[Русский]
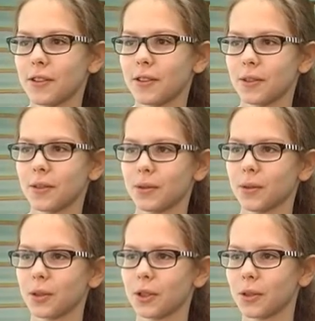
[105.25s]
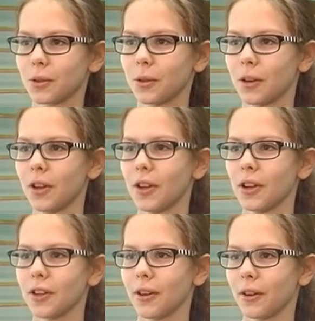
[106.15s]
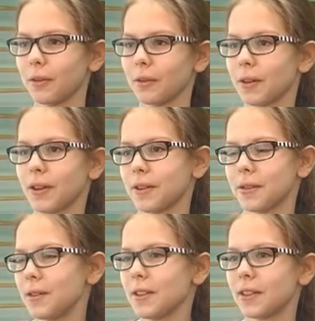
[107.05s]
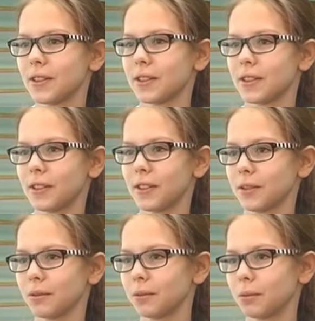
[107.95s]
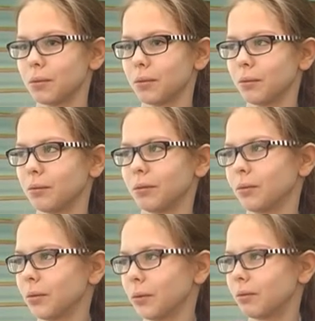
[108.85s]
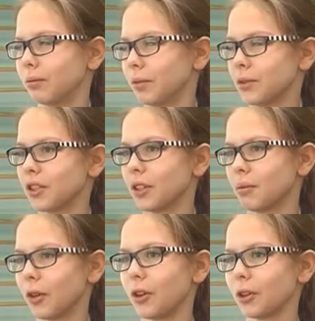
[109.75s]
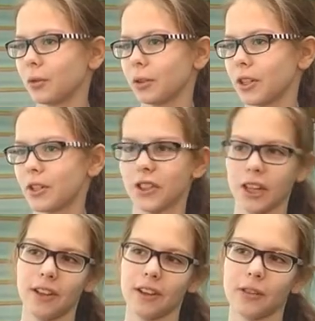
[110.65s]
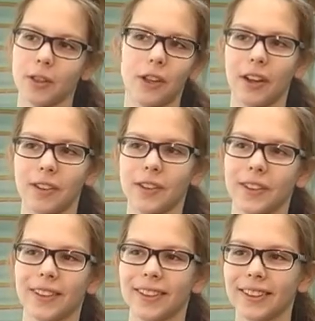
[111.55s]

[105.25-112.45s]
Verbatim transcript: Чувствую, что я развилась и получила много новых ощущений. Все нравится.